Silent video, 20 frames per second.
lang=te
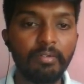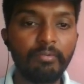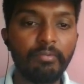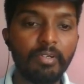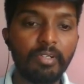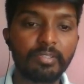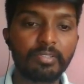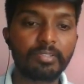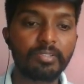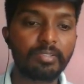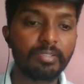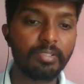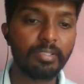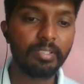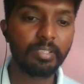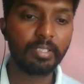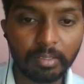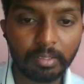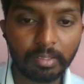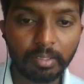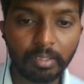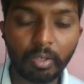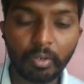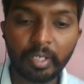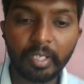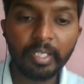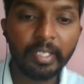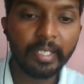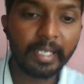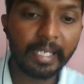ఫాల్స్
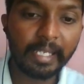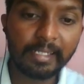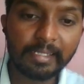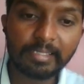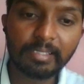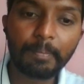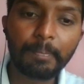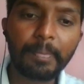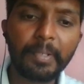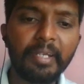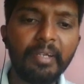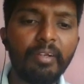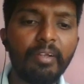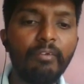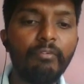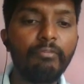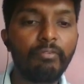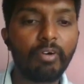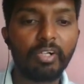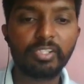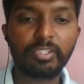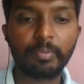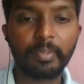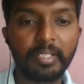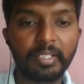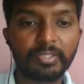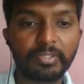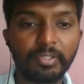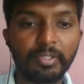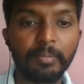ఓకే ఎల్స్ ప్రింట్ ఆఫ్ ఫాల్స్
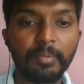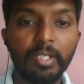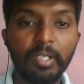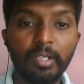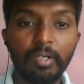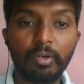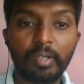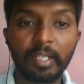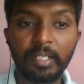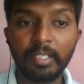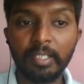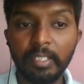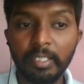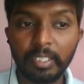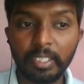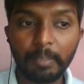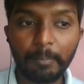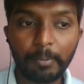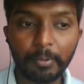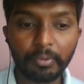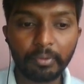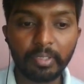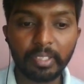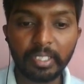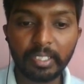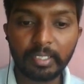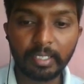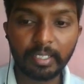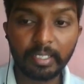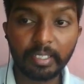పెట్టేసుకున్నాం ఓకేనా ఇప్పుడు
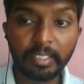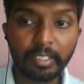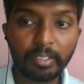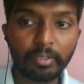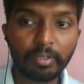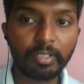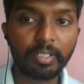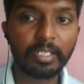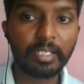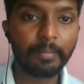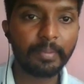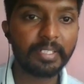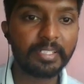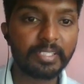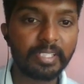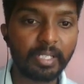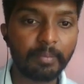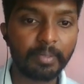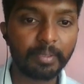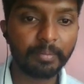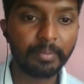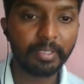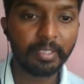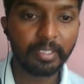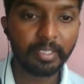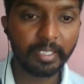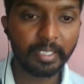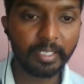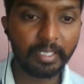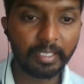ఇక్కడ ఇంకొకటి గమనించాలి మనం
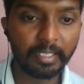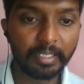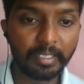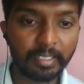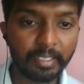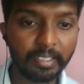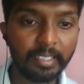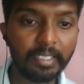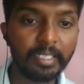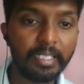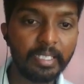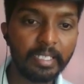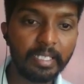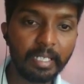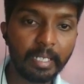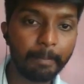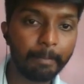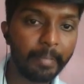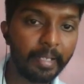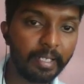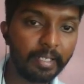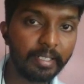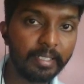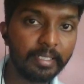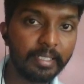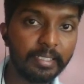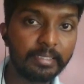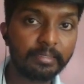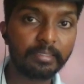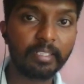ఏంటిదంటే ఈ నెంబర్
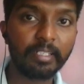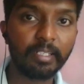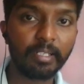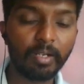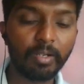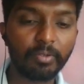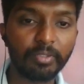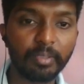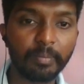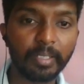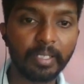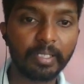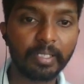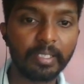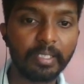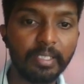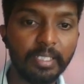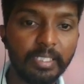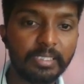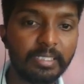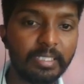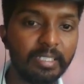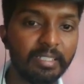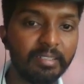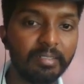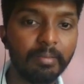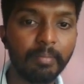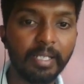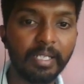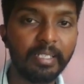అనేది స్ట్రింగ్లో ఉంది మనకి ఈ
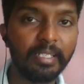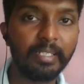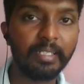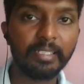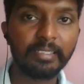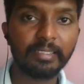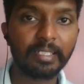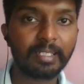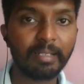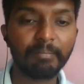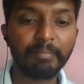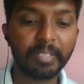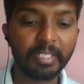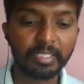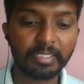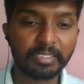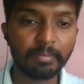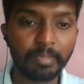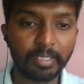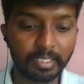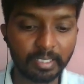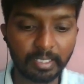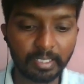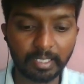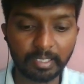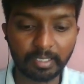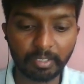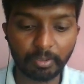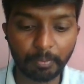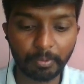స్ట్రింగ్ మళ్ళీ ఇంటీజర్ కంపేర్ చేసి మనకి
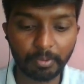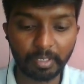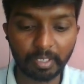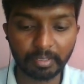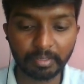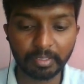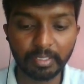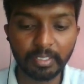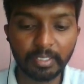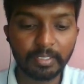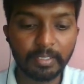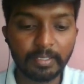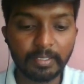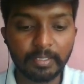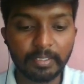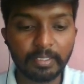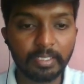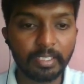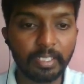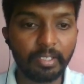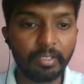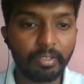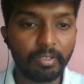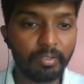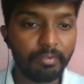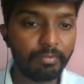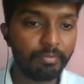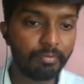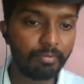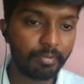కరెక్ట్ అవుట్పుట్ రాదు ఇంట్
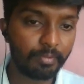ఆఫ్